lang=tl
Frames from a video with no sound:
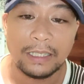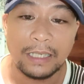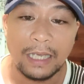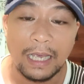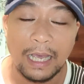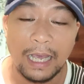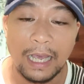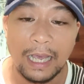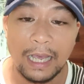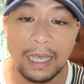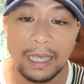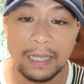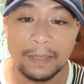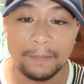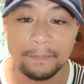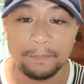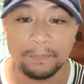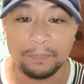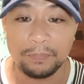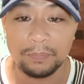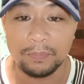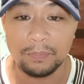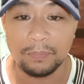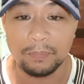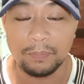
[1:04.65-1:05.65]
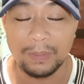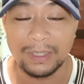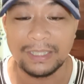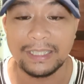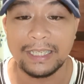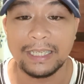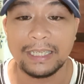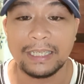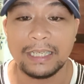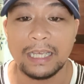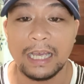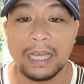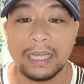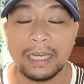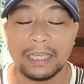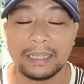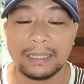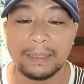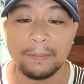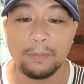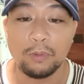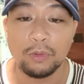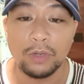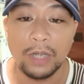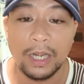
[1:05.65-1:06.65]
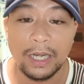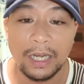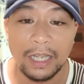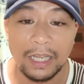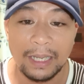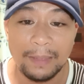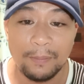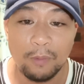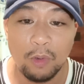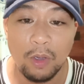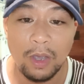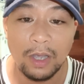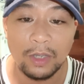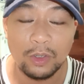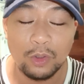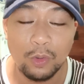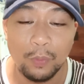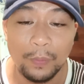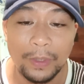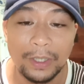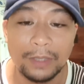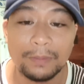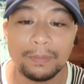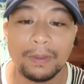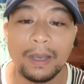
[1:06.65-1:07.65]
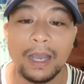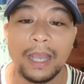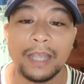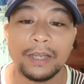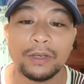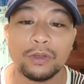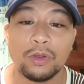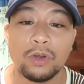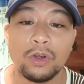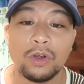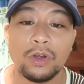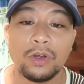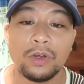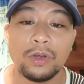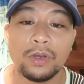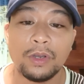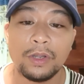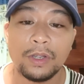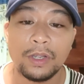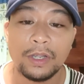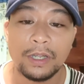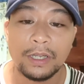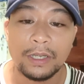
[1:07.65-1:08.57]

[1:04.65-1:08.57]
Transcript: Uh, basig uh, natabunan ang imuhang comment mga idol.